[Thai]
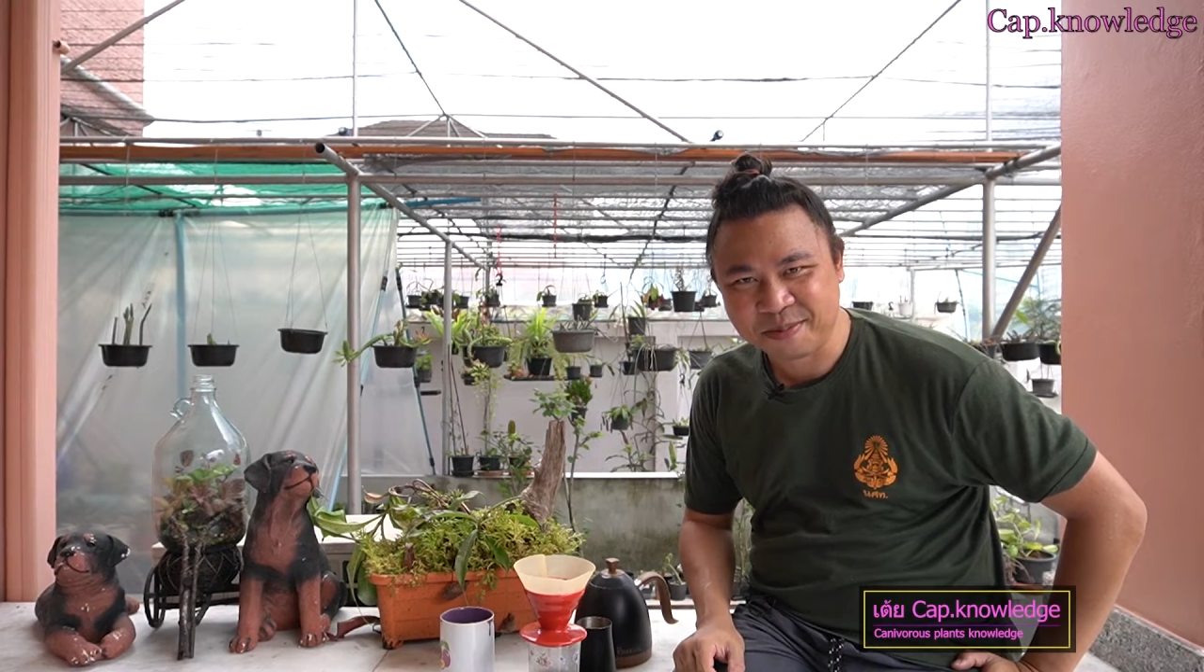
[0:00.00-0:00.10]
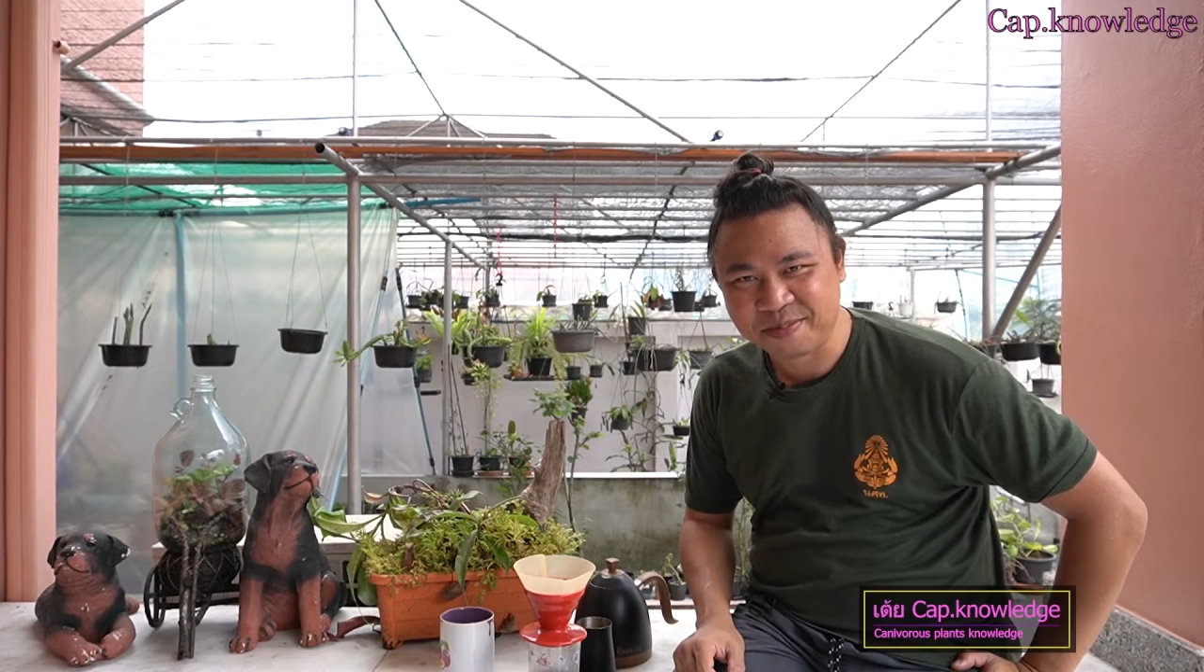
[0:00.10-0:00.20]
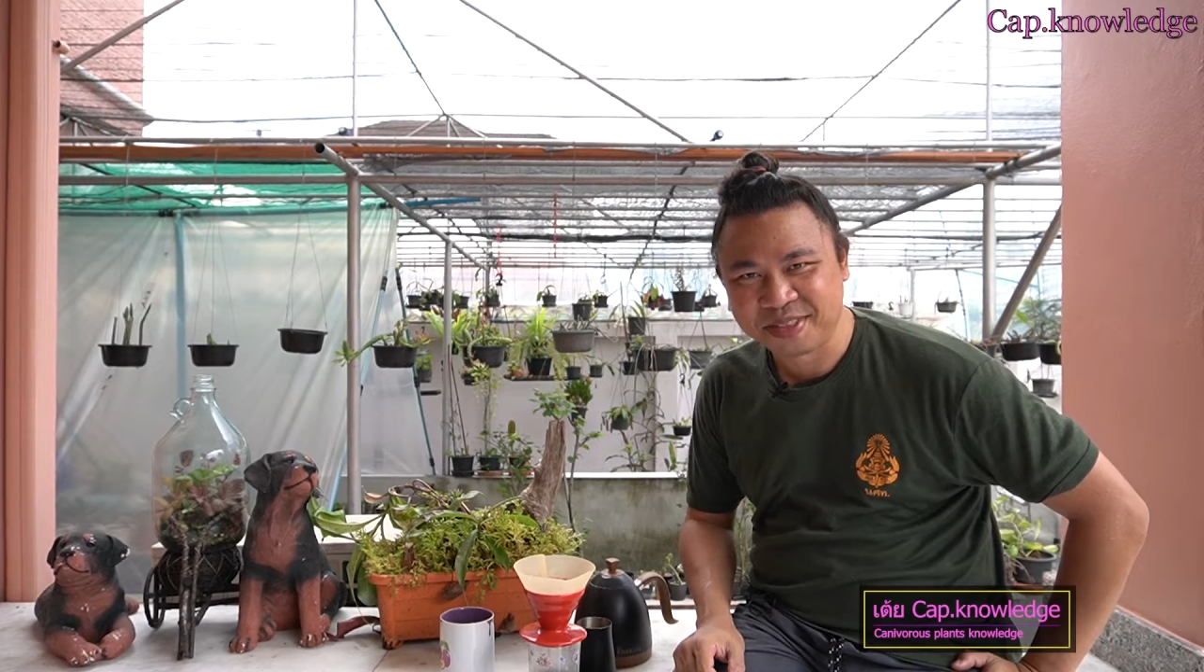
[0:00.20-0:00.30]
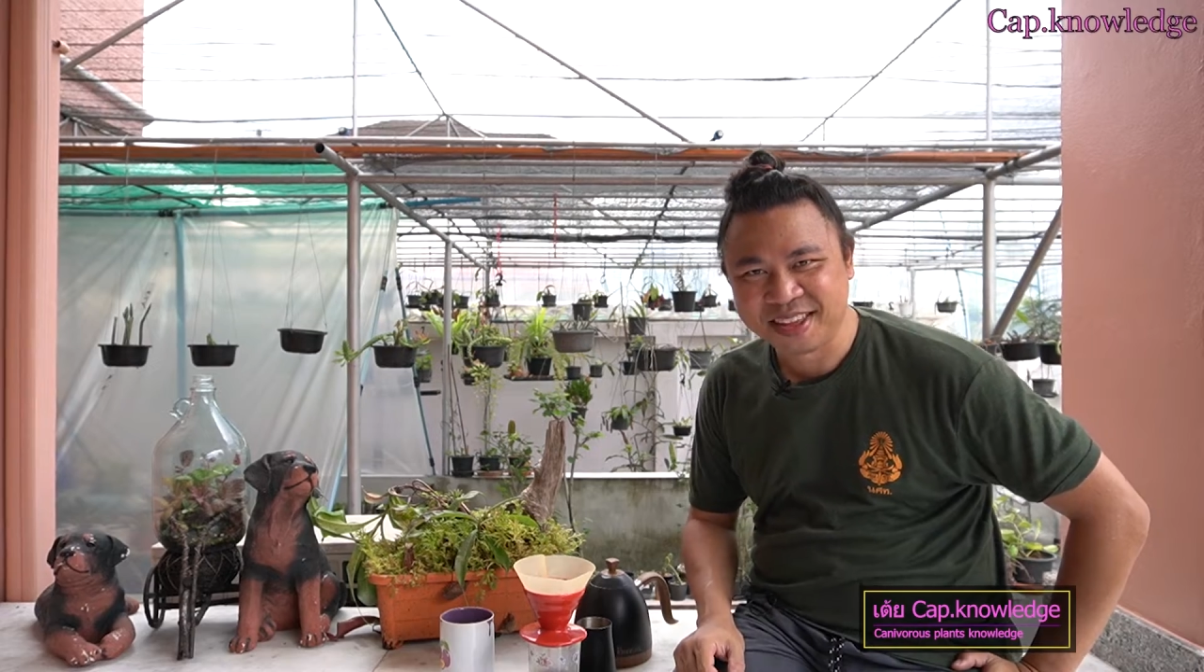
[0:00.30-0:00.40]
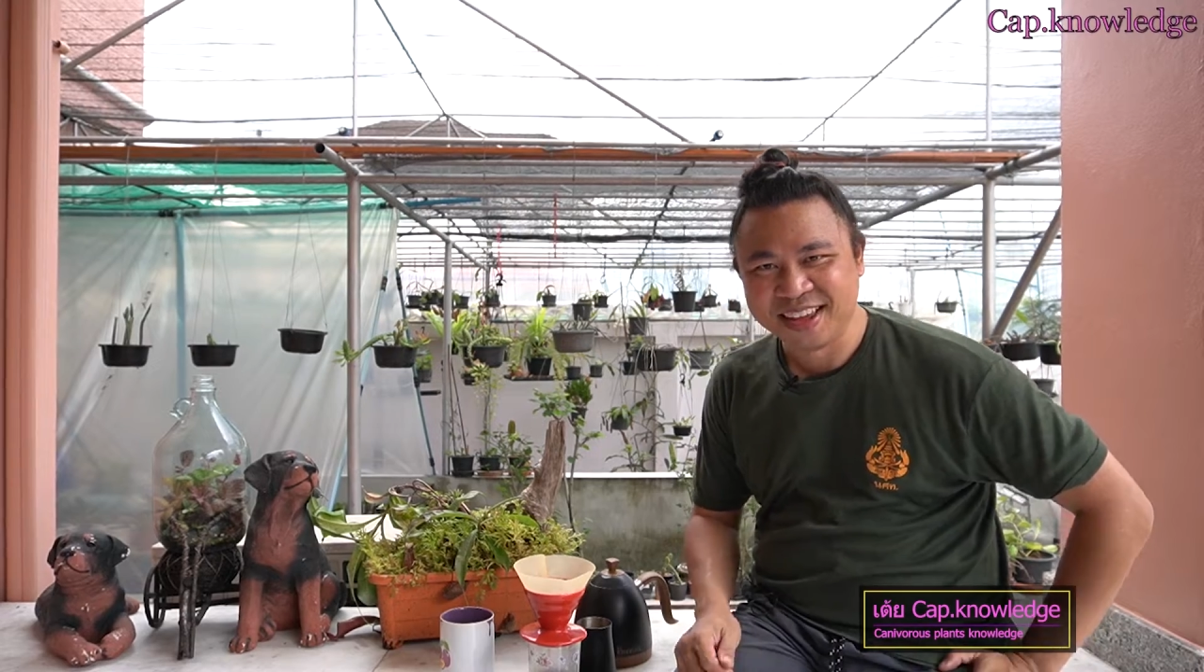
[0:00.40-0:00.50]
ม
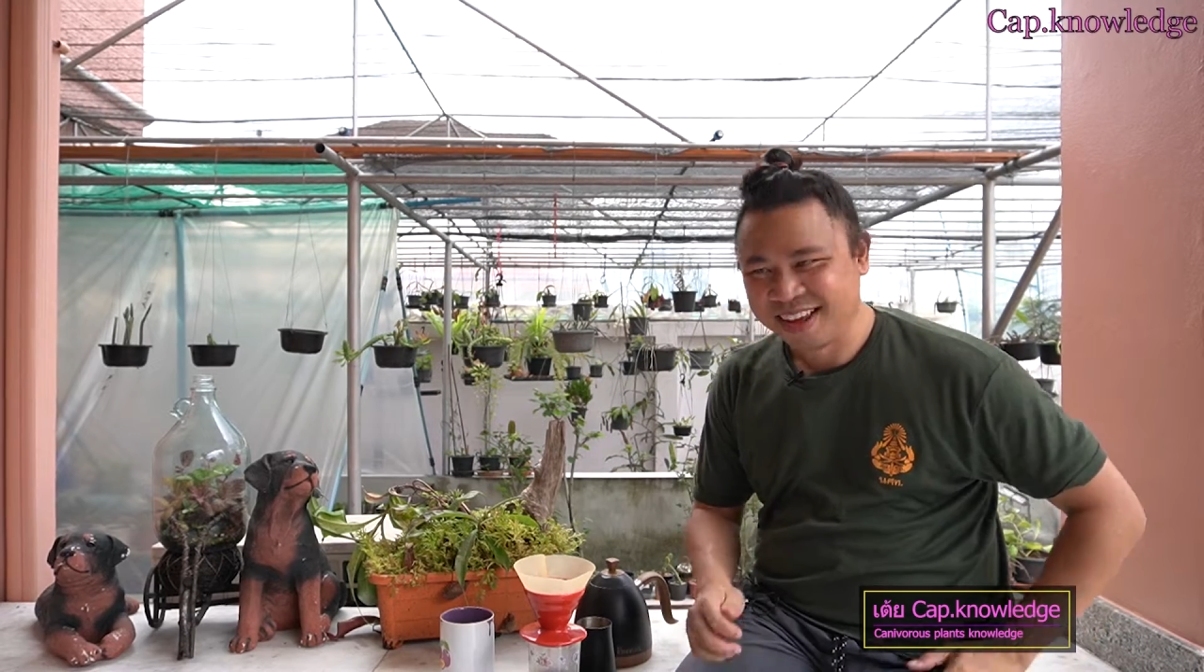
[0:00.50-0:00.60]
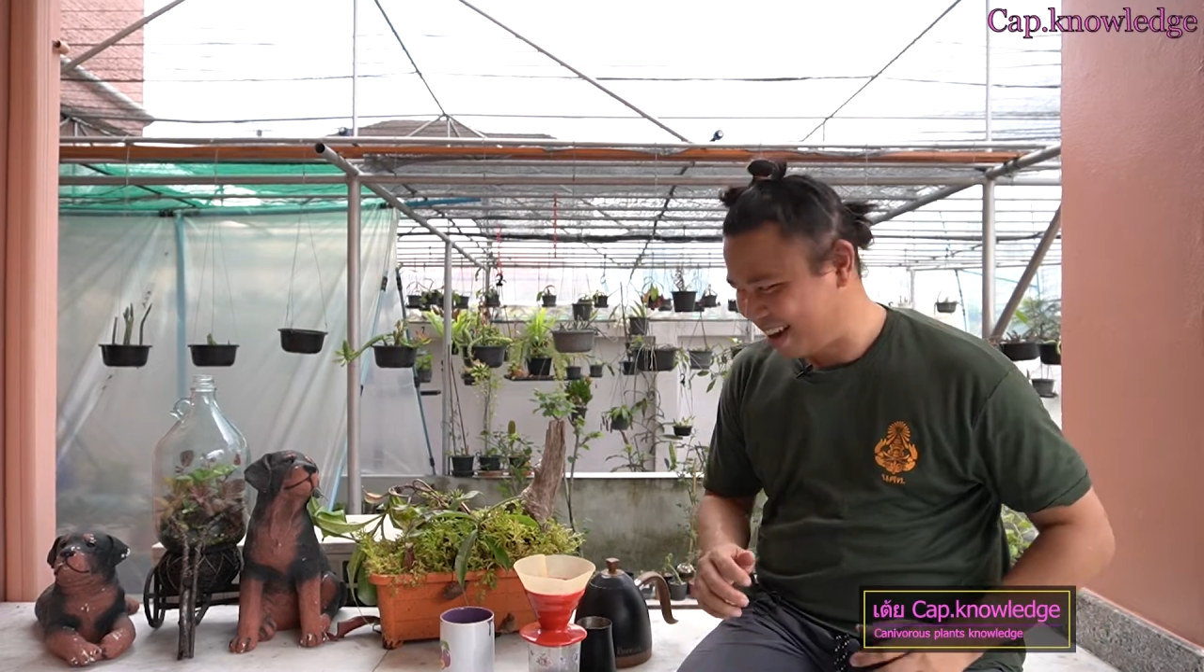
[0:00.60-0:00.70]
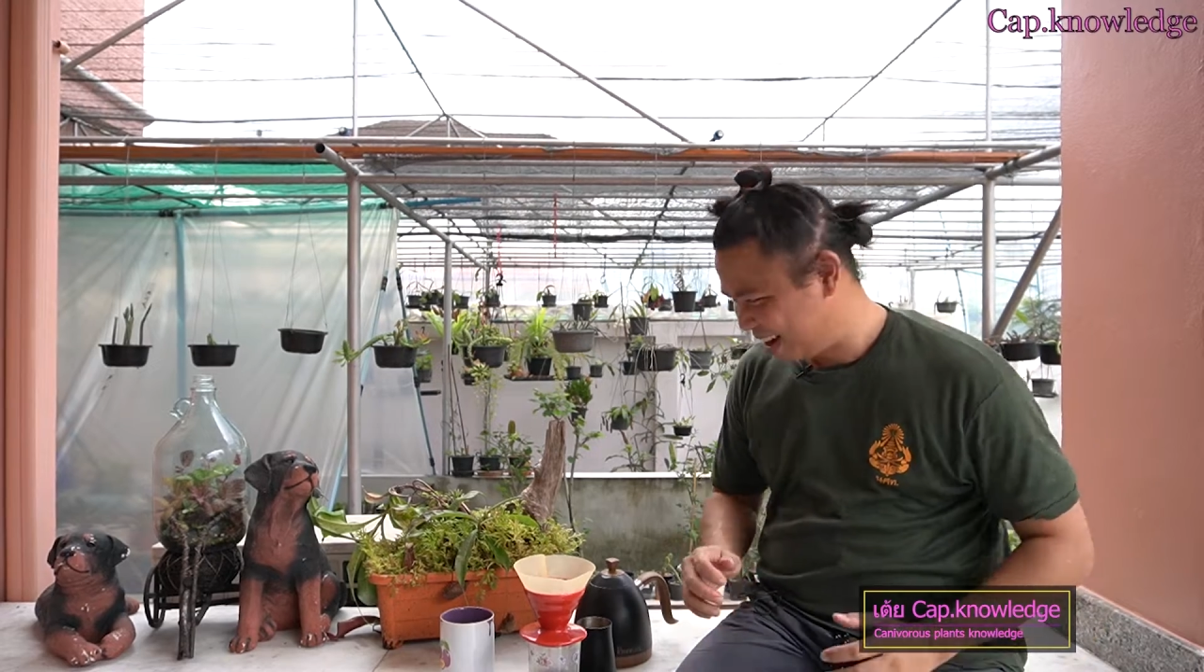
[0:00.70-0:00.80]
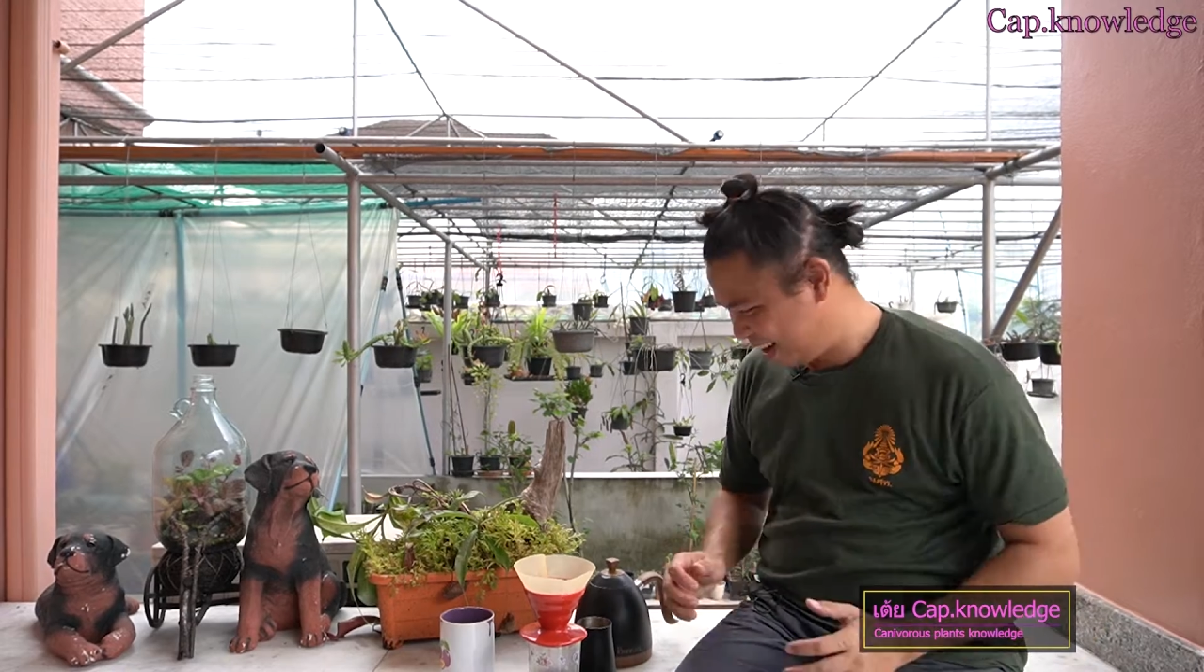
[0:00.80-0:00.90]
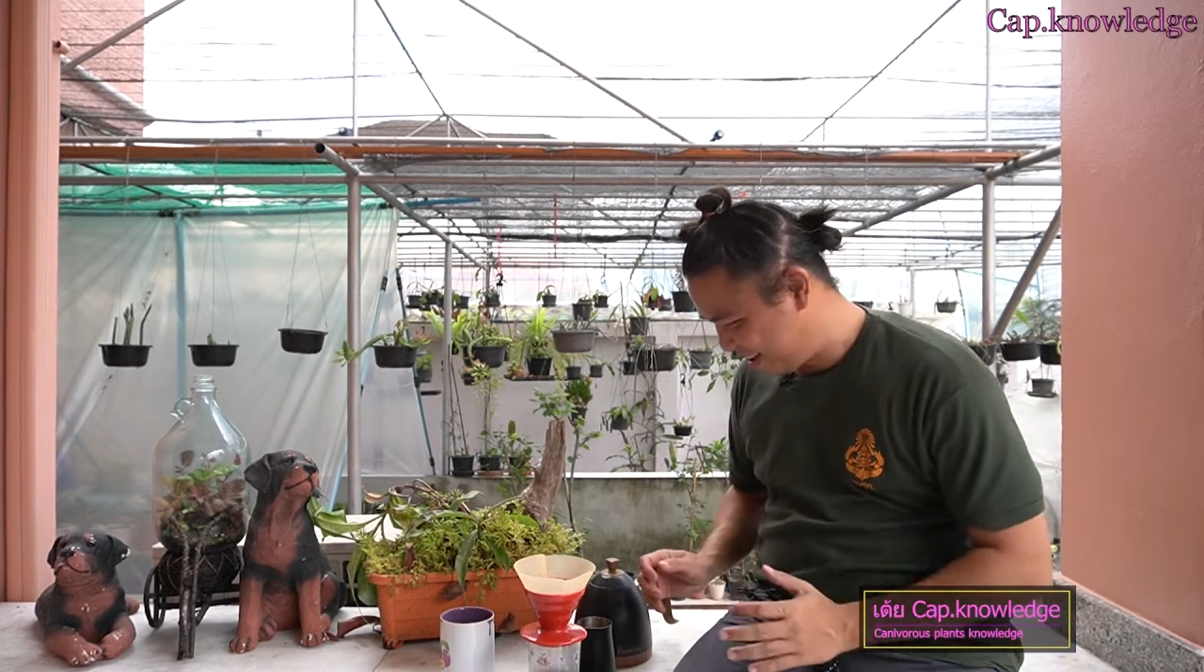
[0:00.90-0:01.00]

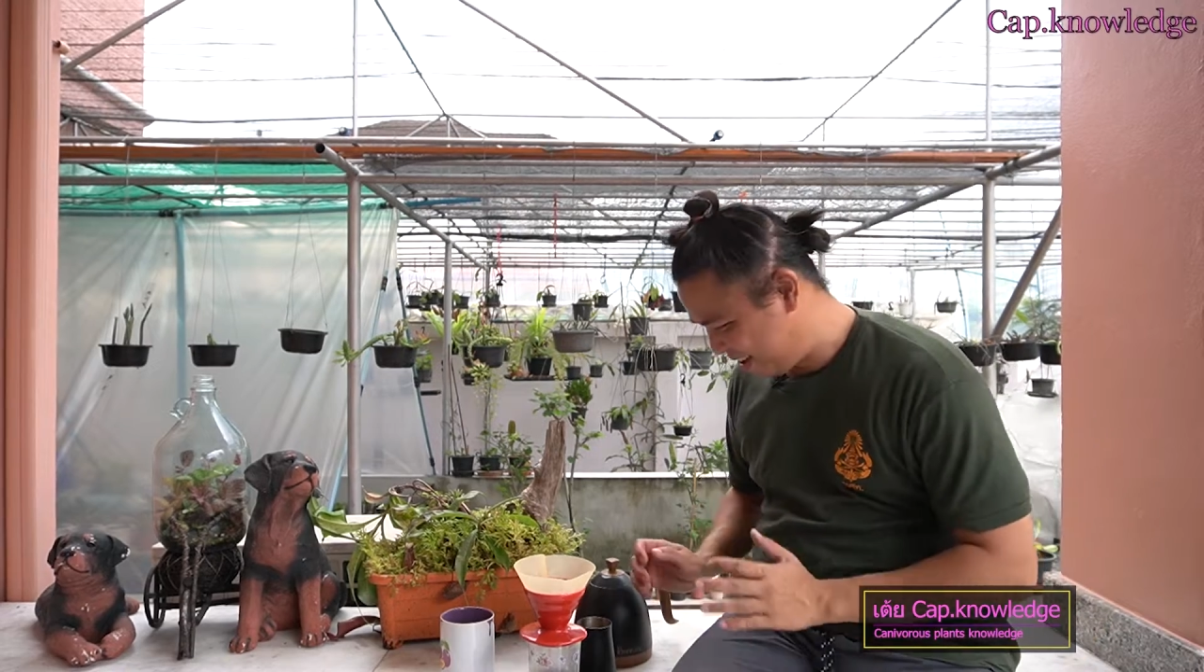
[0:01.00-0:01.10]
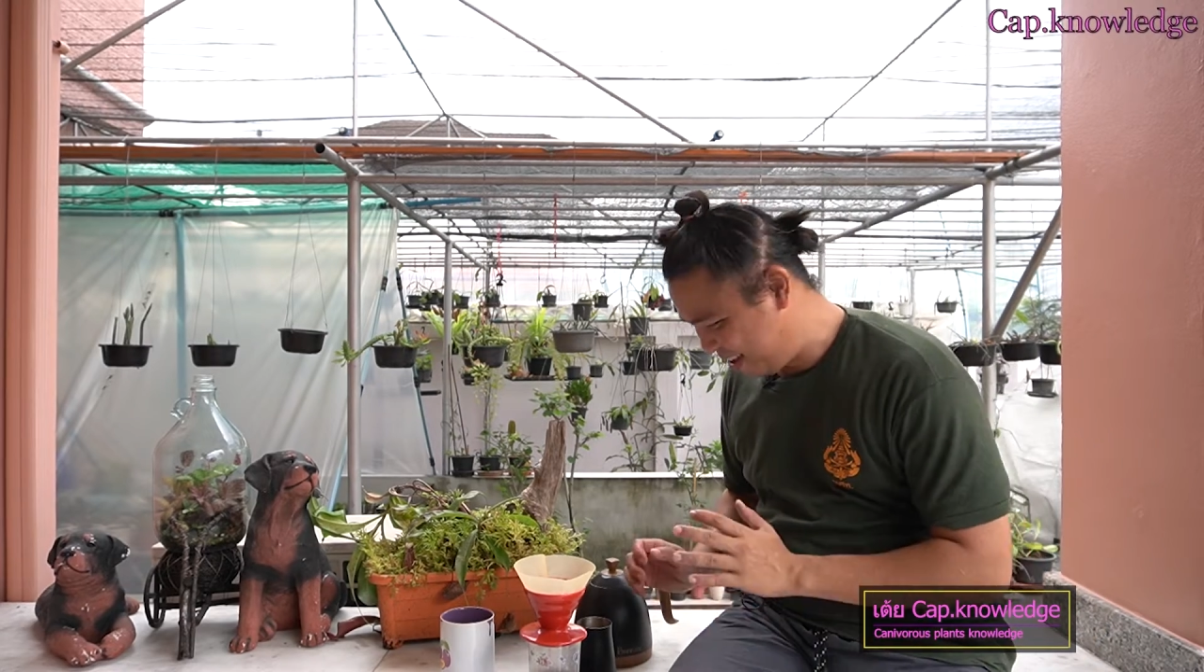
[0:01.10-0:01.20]
กำลัง